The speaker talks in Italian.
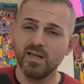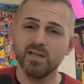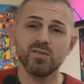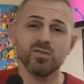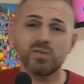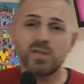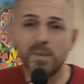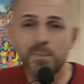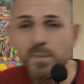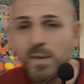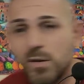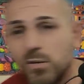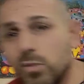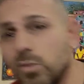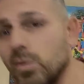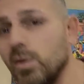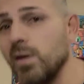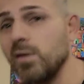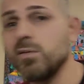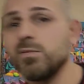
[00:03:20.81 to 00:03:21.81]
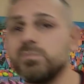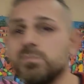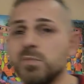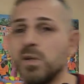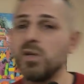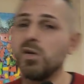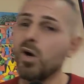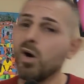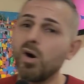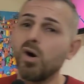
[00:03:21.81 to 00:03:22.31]
non cambia nulla, non,
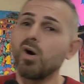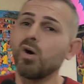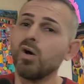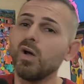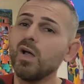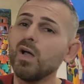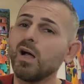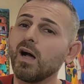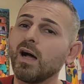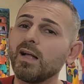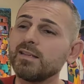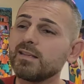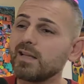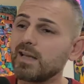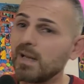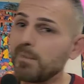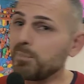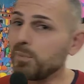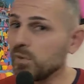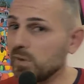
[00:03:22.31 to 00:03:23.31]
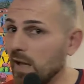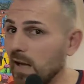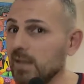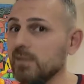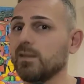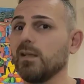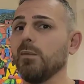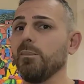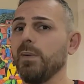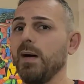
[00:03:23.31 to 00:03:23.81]
io andrei più da
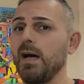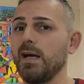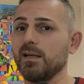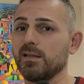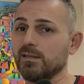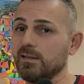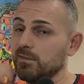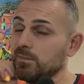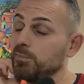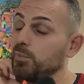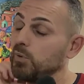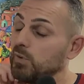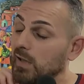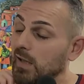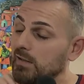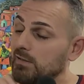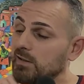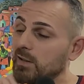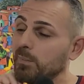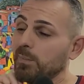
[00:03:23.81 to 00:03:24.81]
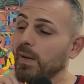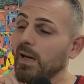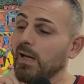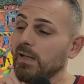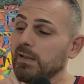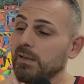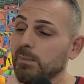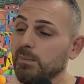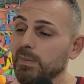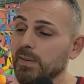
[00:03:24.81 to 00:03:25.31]
altre parti, più da altre
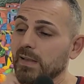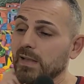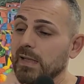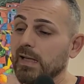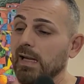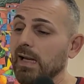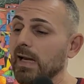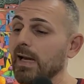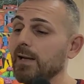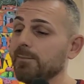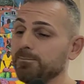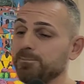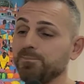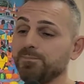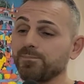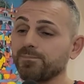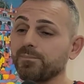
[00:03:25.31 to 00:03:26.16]
parti perché